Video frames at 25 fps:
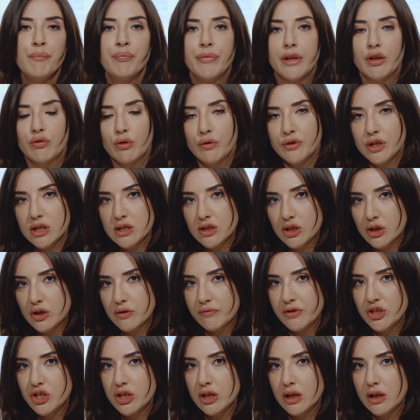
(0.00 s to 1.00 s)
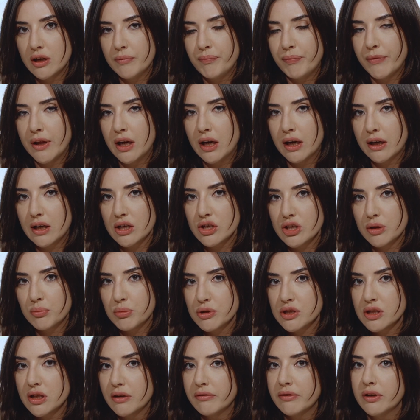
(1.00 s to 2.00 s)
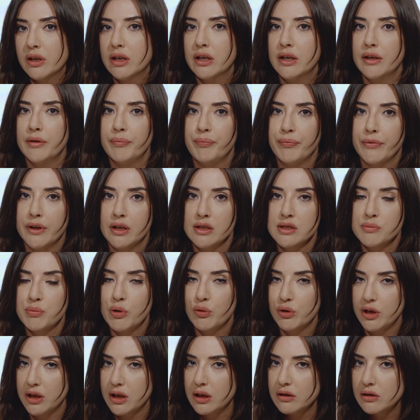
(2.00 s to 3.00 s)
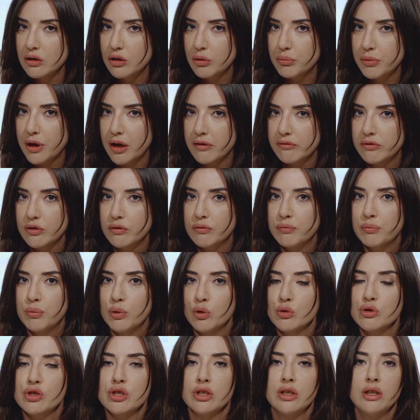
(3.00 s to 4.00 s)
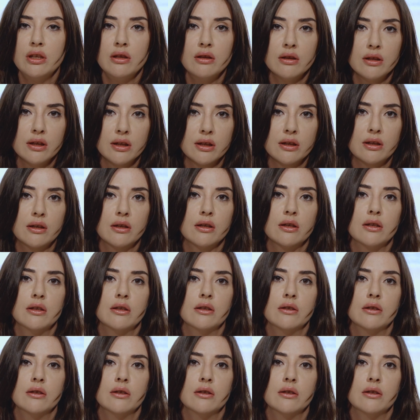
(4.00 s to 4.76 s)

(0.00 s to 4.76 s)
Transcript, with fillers: I wówczas rzeczywiście lekarz na podstawie e, spełnienia tych objawów plus innych,